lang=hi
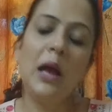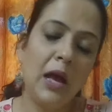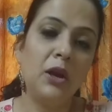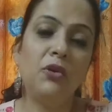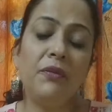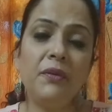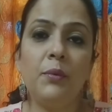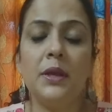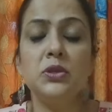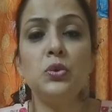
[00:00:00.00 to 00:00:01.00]
हेलो
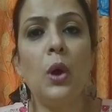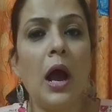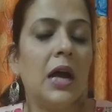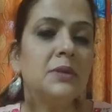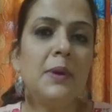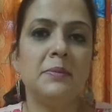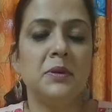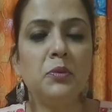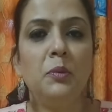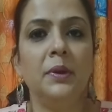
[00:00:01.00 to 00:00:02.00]
एवरीवन सो आज मैं आप
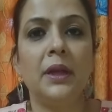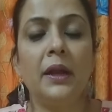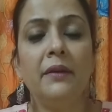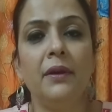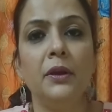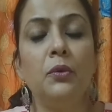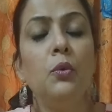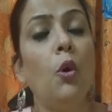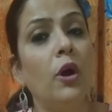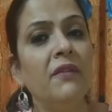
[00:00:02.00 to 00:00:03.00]
सबको बताने वाली हूँ
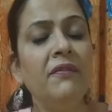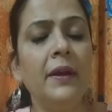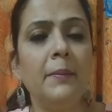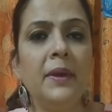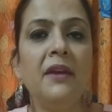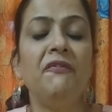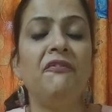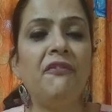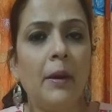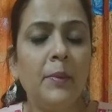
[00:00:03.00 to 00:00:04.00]
ऑरिफ्लेम के
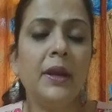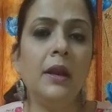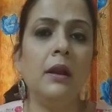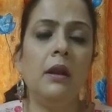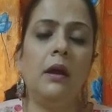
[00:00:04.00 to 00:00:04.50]
फेमिनल